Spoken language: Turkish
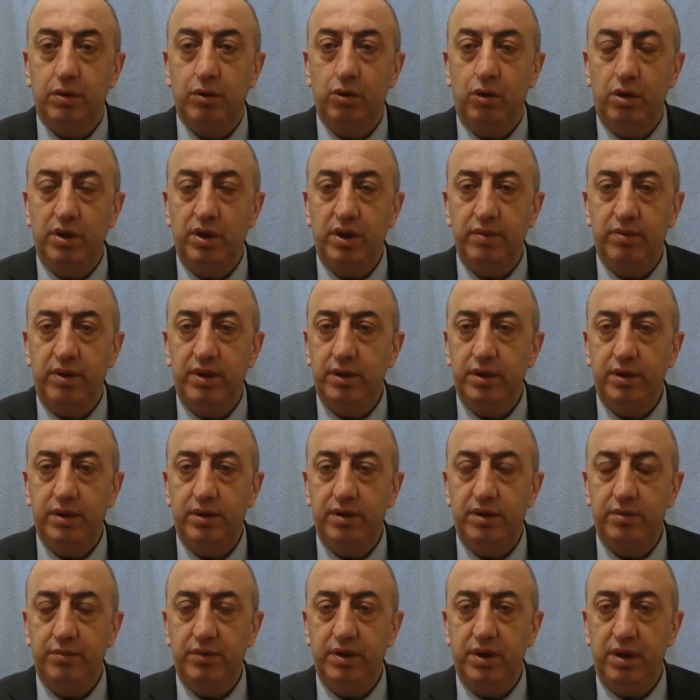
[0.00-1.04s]
Ne oldu dedim, hayırdır
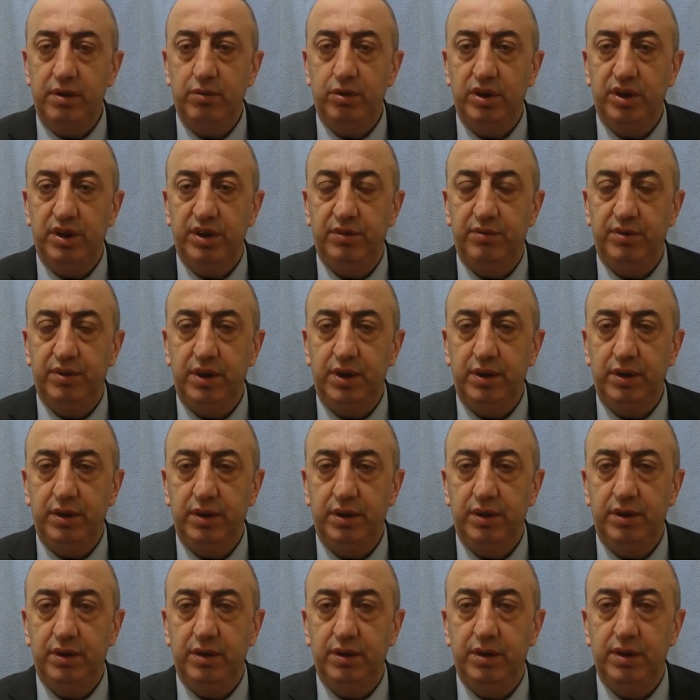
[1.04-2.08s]
dedim, niye buradasın falan.
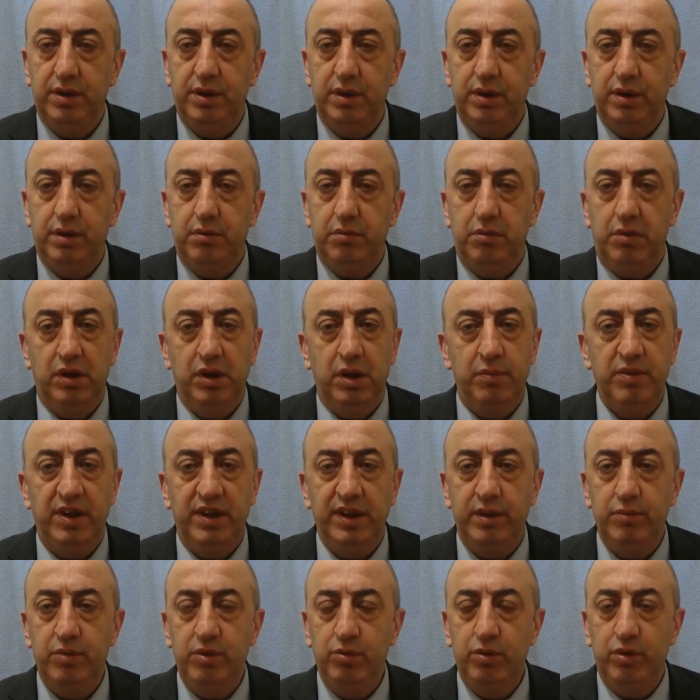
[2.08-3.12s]
Valla
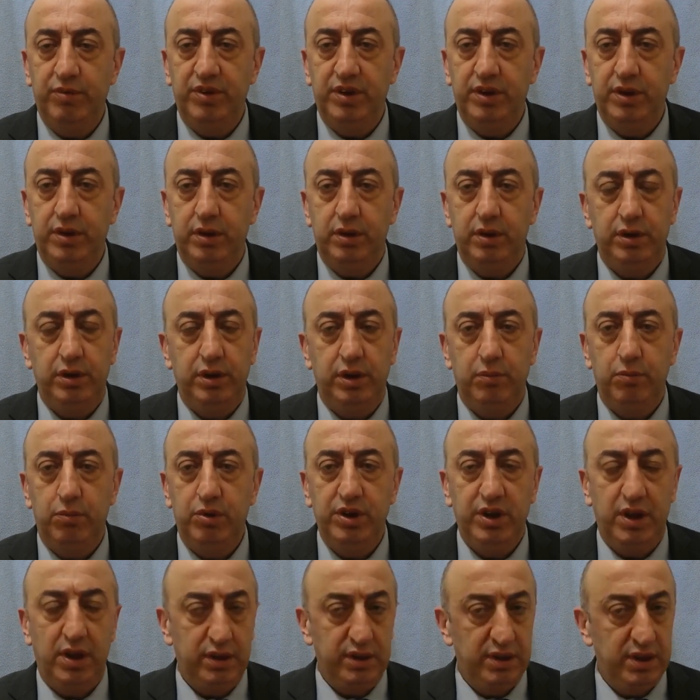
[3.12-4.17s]
ben de bilmiyorum dedi, işte
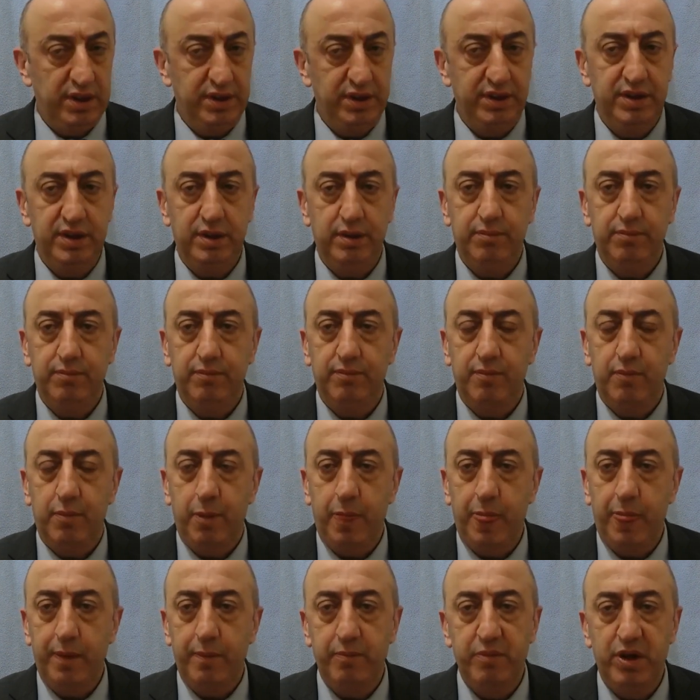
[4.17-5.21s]
buraya yazdılar dedi.
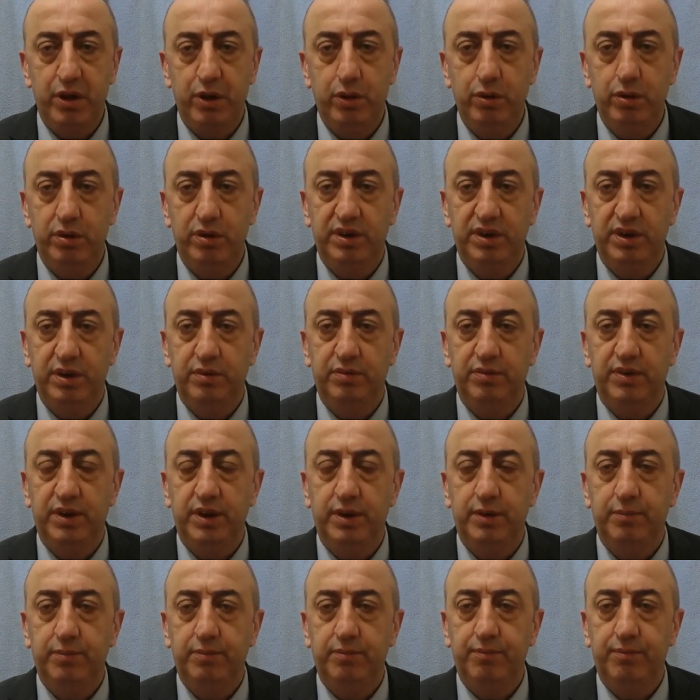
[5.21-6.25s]
Bekliyoruz dedi falan.